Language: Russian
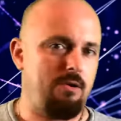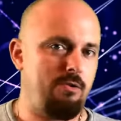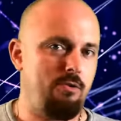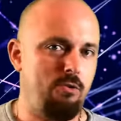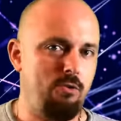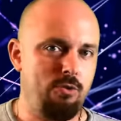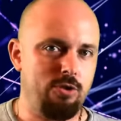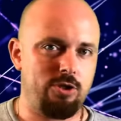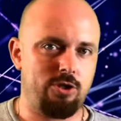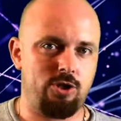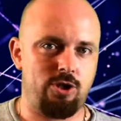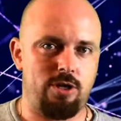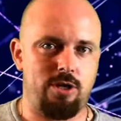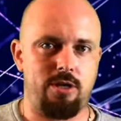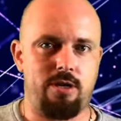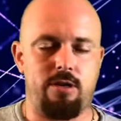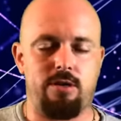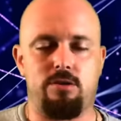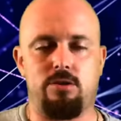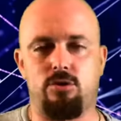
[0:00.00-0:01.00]
он
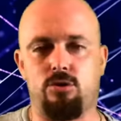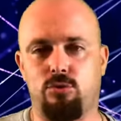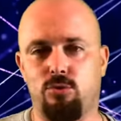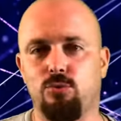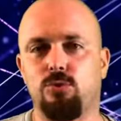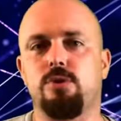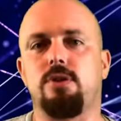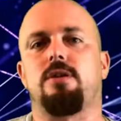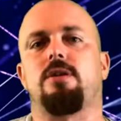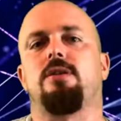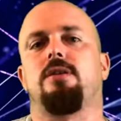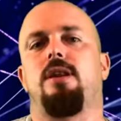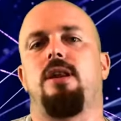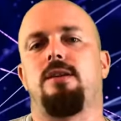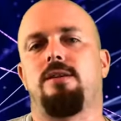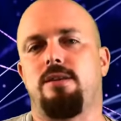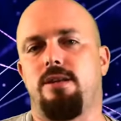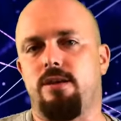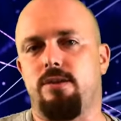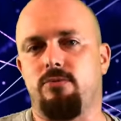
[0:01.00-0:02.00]
же штуцер
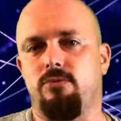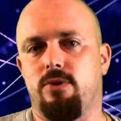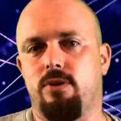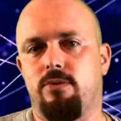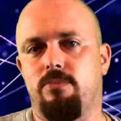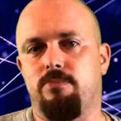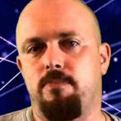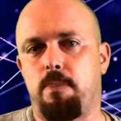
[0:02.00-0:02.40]
для слива.